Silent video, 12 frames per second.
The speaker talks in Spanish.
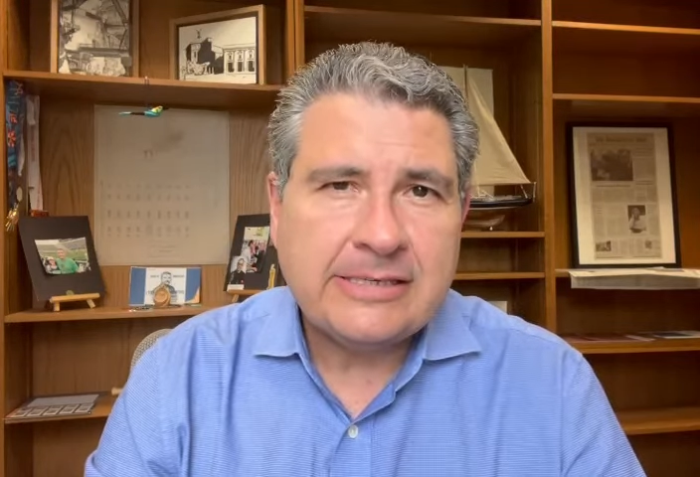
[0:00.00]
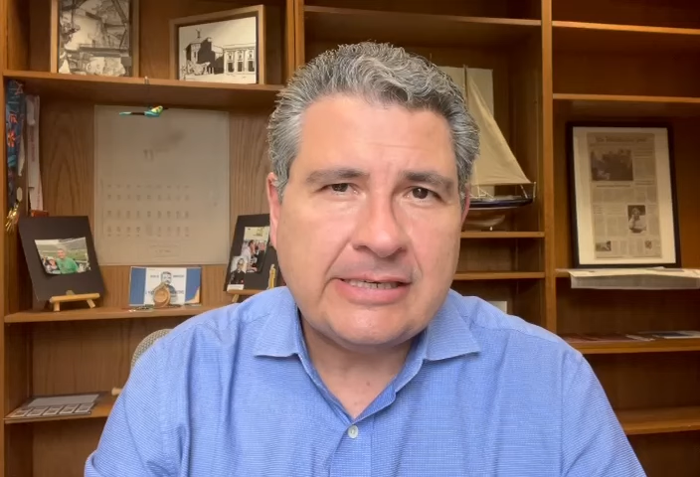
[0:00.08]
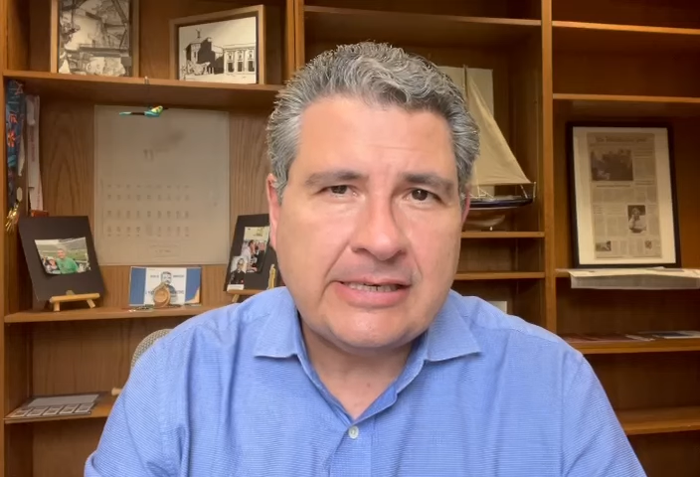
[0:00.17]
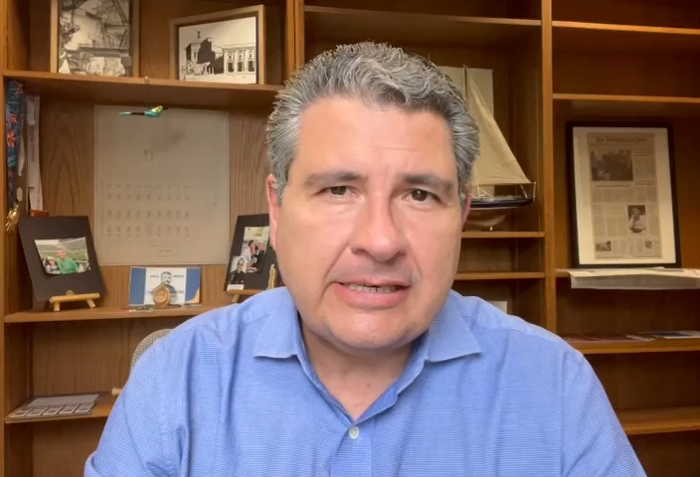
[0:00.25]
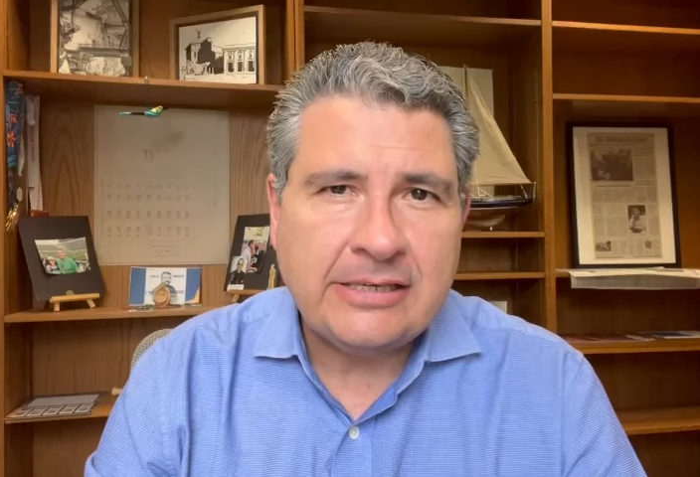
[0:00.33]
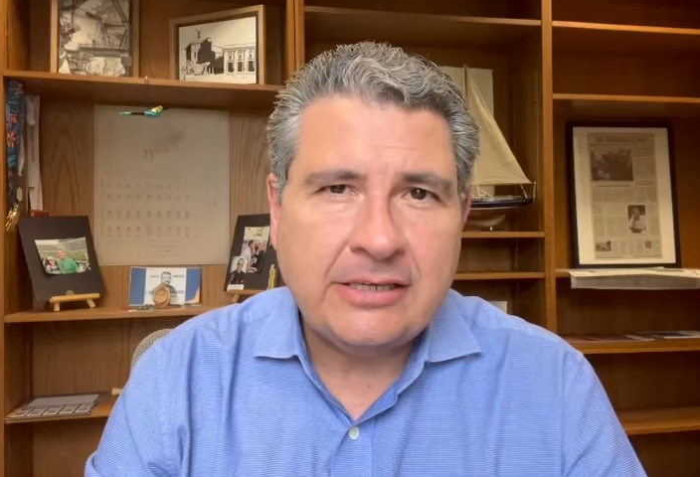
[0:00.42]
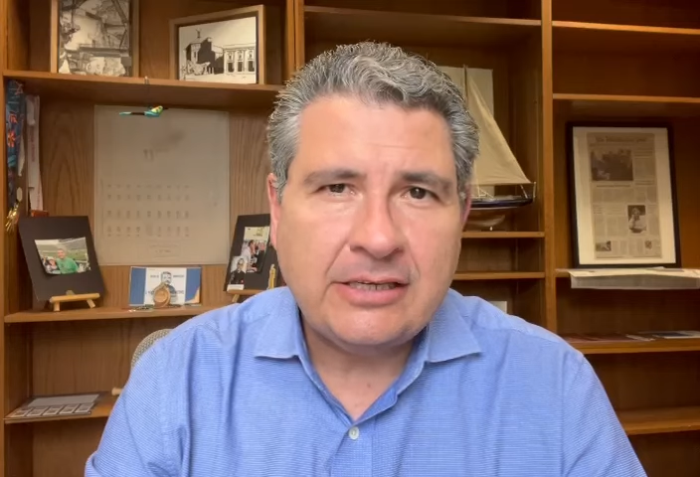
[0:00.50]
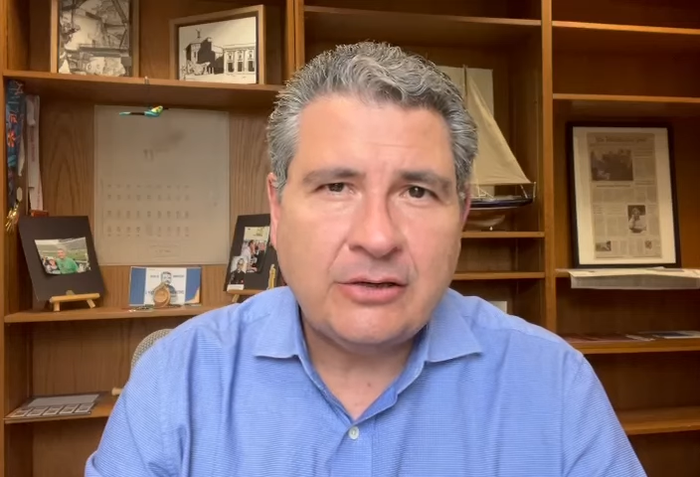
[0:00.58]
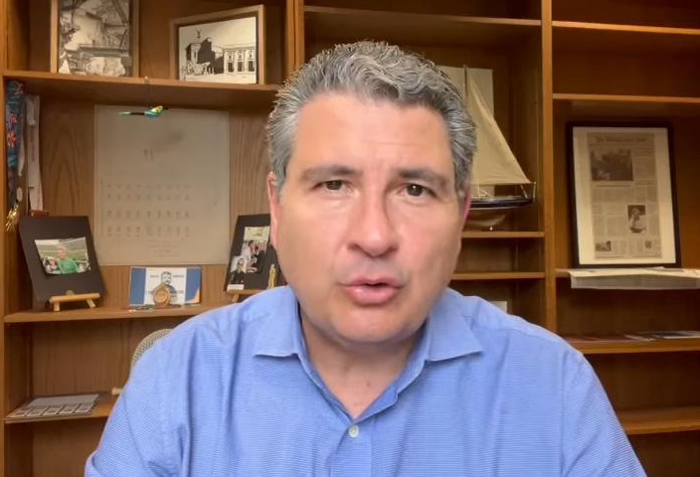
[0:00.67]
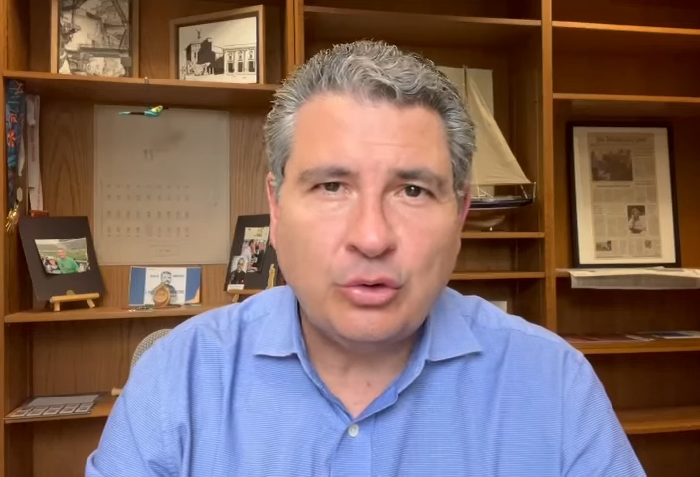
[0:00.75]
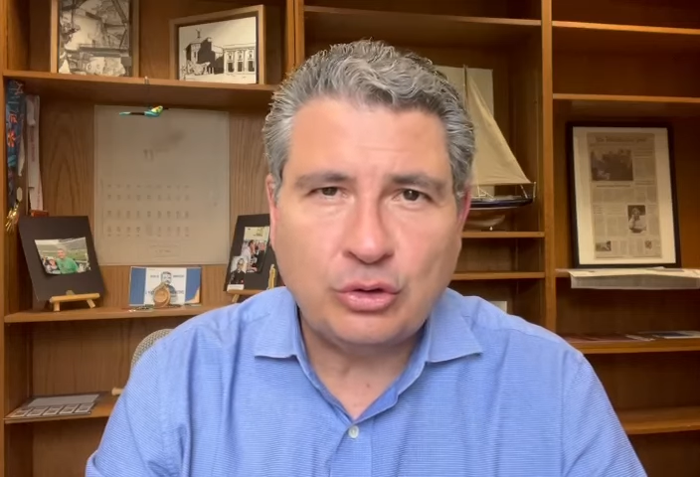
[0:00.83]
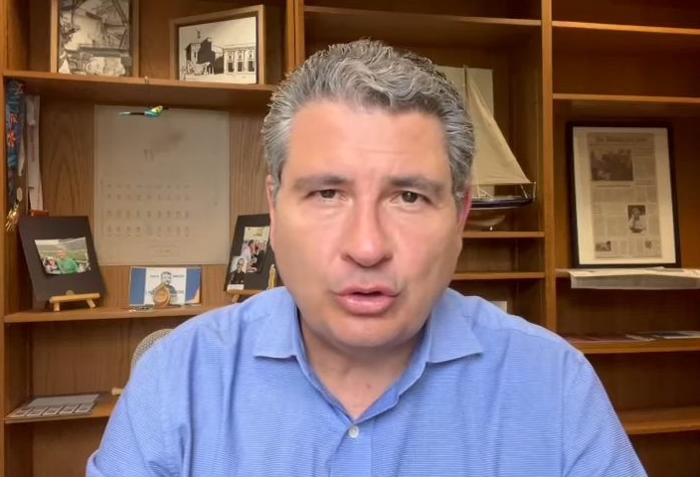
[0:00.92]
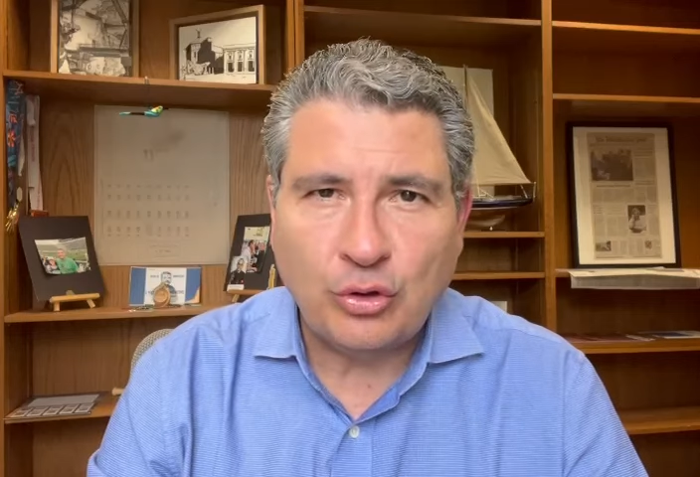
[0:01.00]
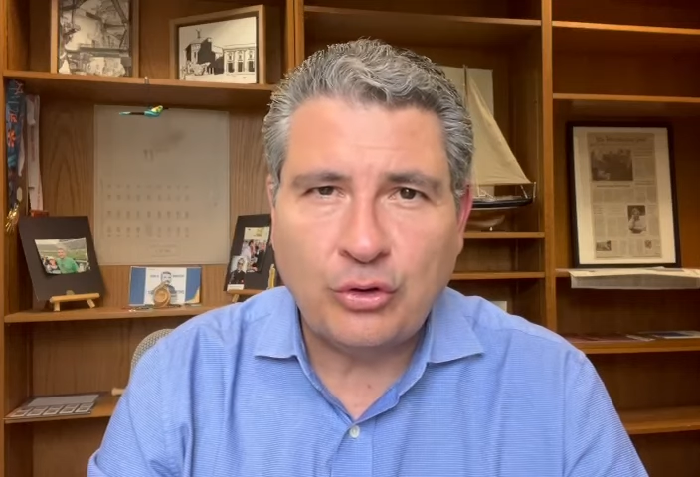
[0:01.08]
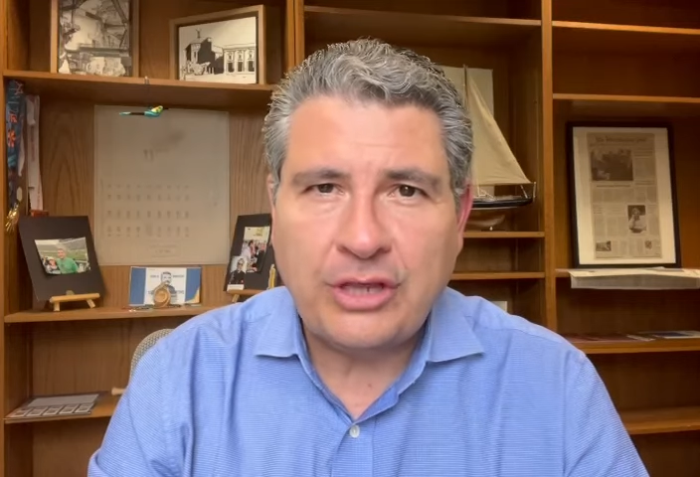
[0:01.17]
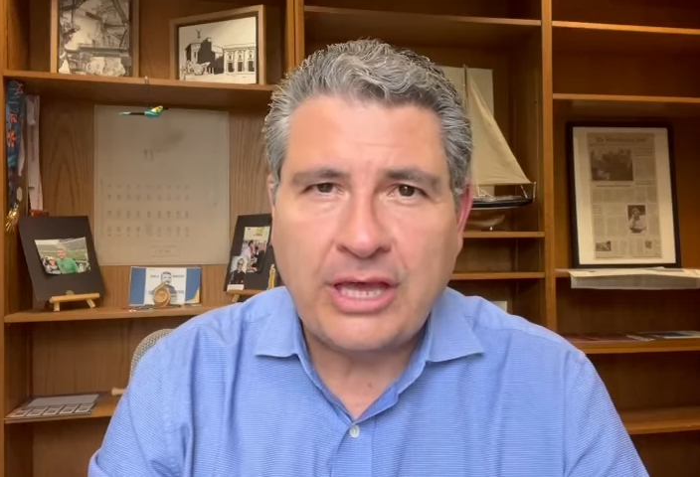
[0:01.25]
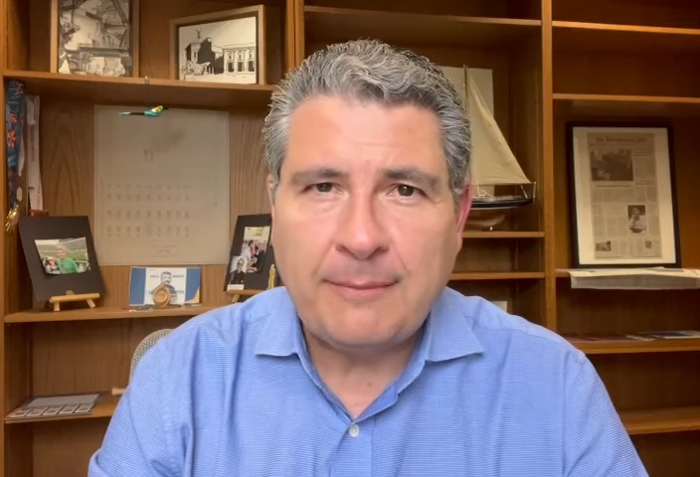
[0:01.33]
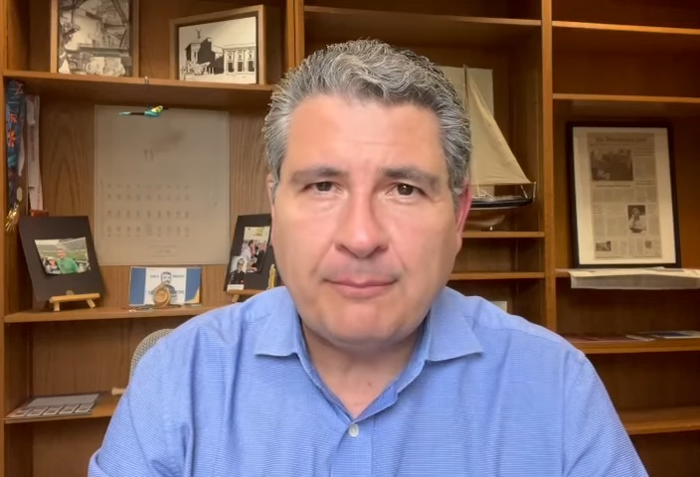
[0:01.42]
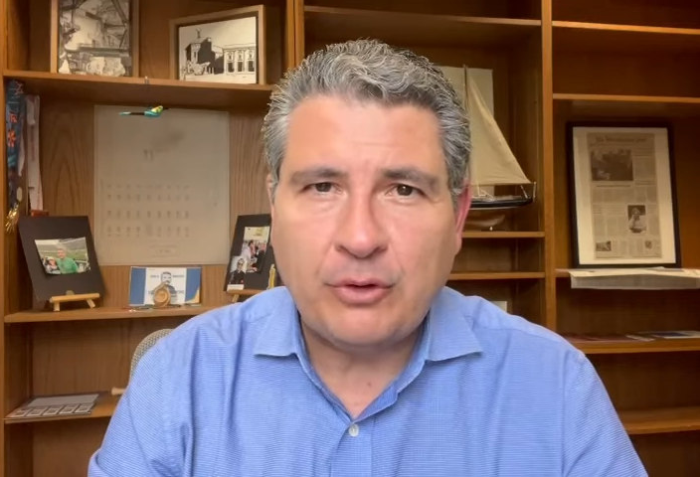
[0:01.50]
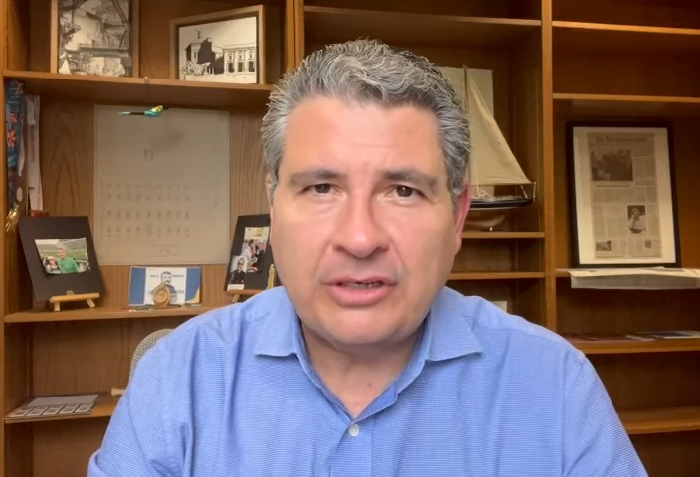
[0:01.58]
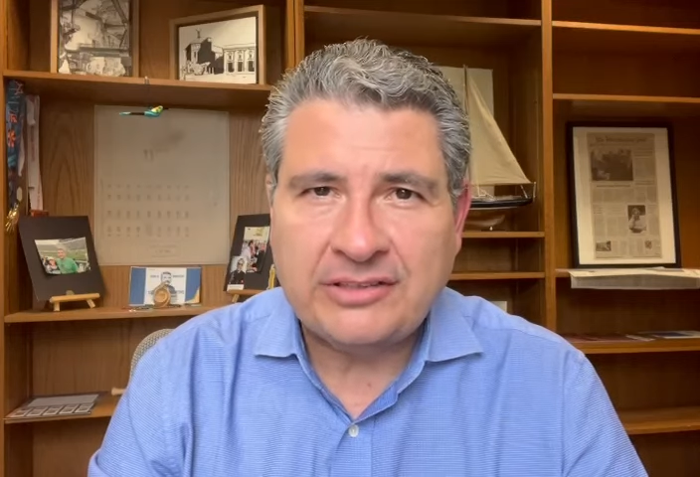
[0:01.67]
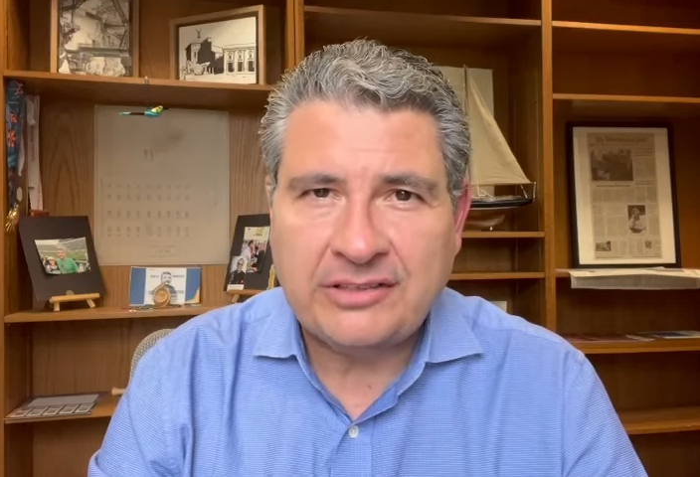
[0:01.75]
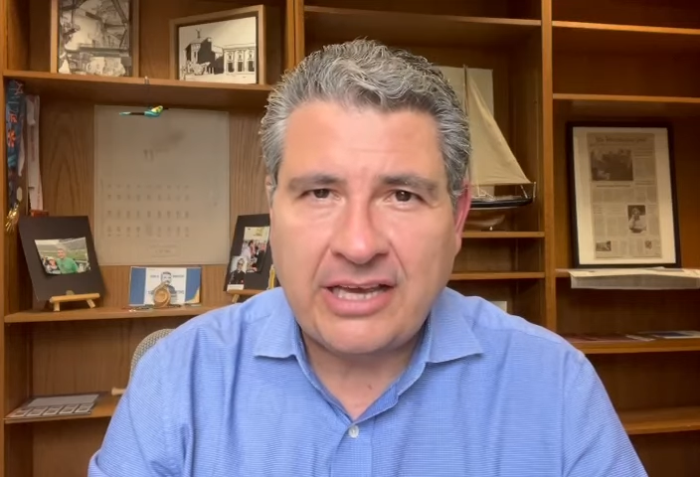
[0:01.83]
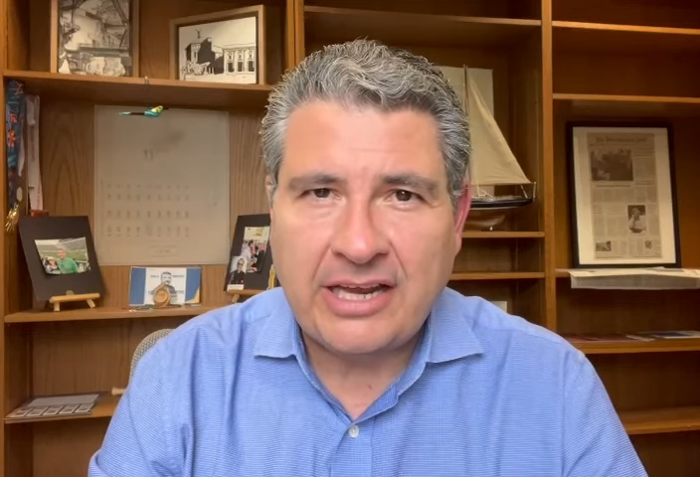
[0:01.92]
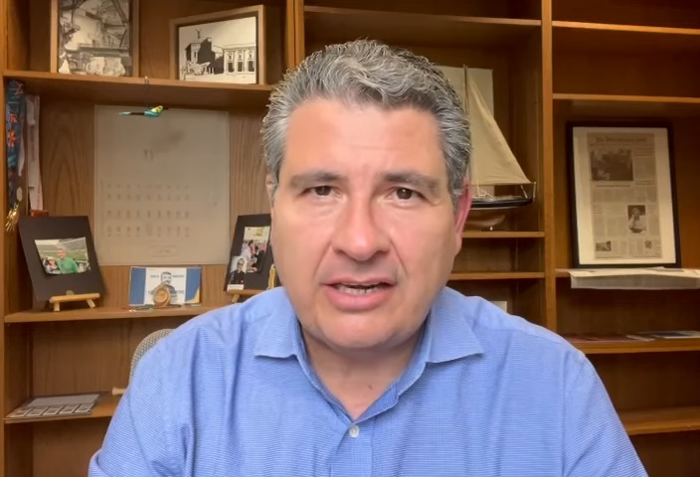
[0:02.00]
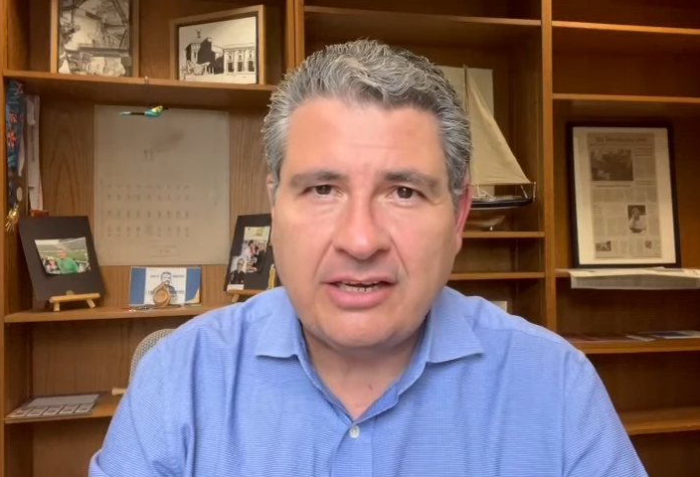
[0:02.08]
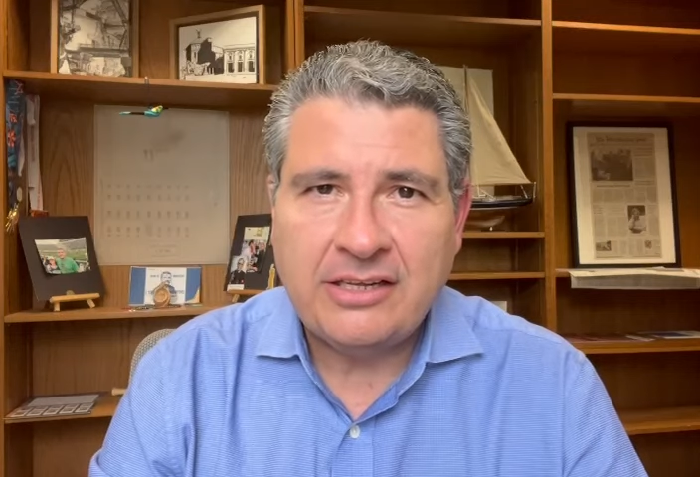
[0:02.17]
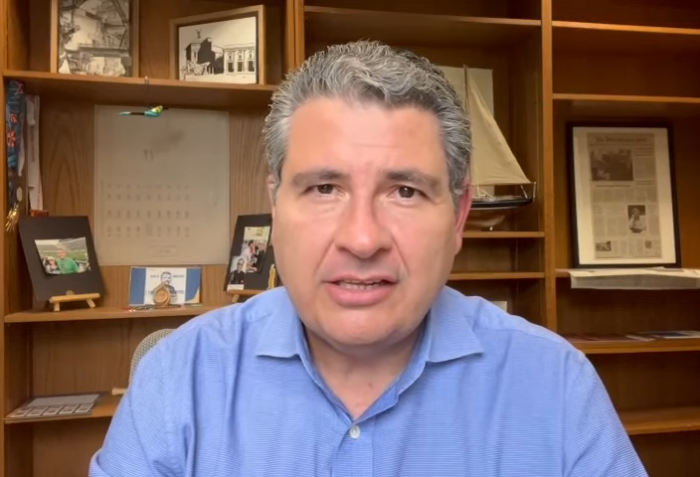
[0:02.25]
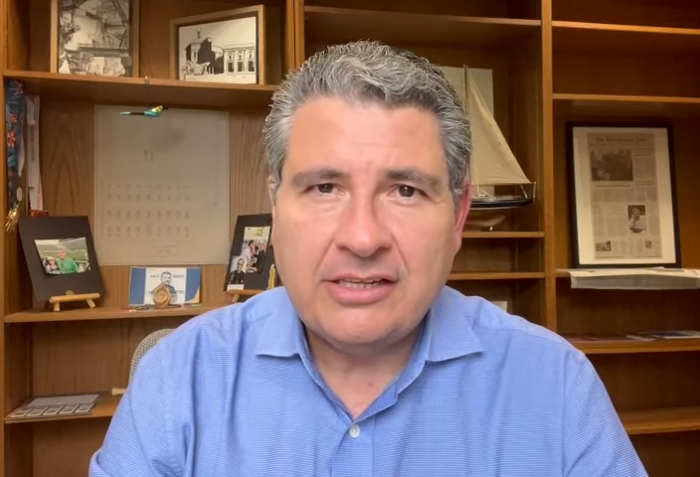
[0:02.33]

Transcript: y custodia policial